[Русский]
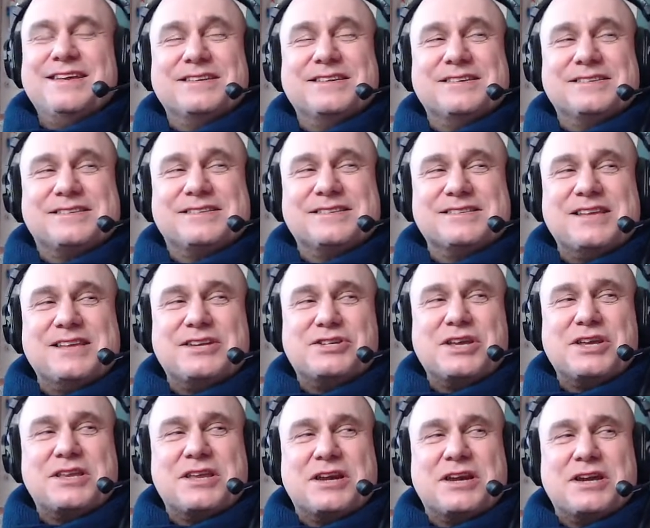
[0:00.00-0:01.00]
Нет, ты знаешь,
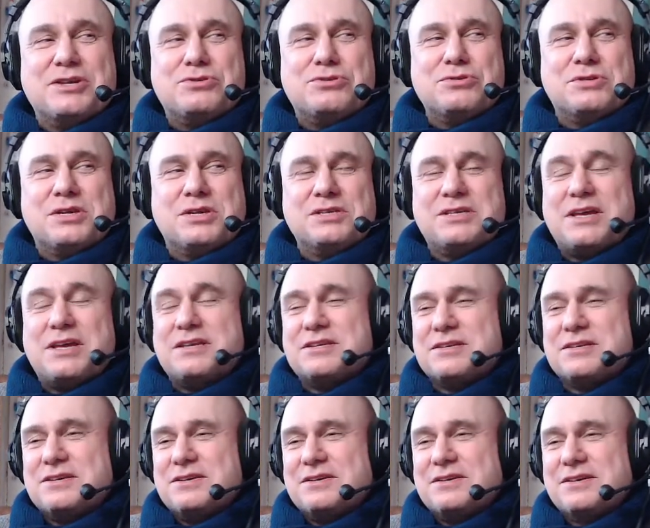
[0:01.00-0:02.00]
я тебе хочу сказать,
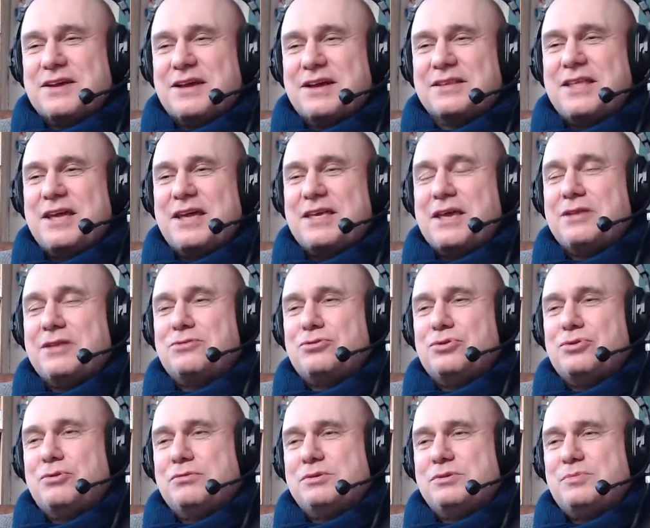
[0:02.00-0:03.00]
э, когда я эту
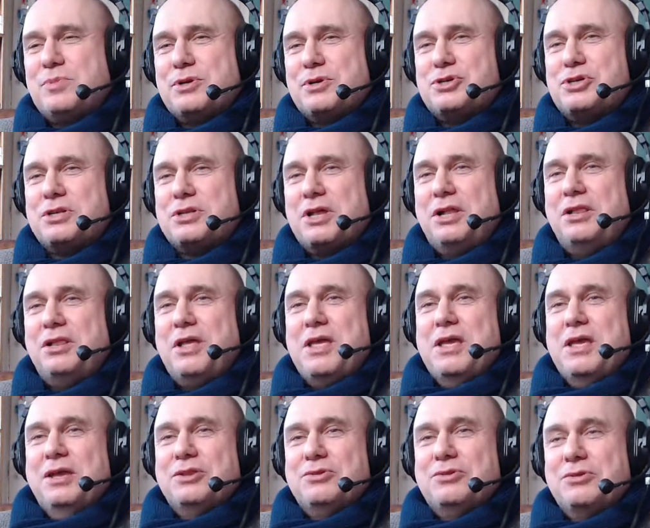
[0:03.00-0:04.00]
новость прочитал,
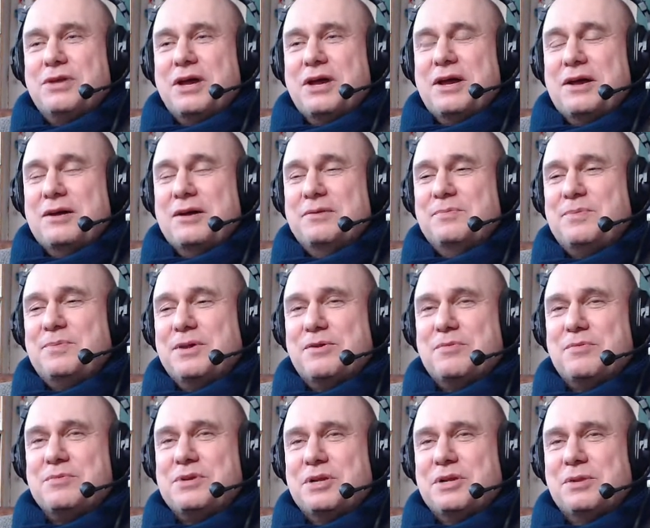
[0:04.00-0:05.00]
то я
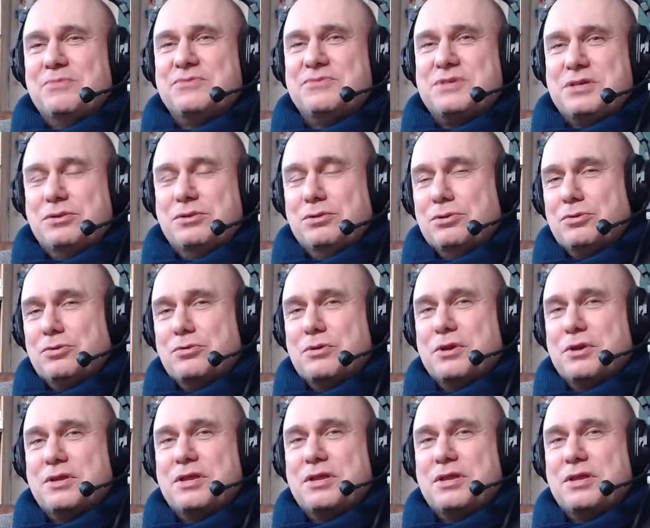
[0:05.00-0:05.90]
первым делом скинул руки к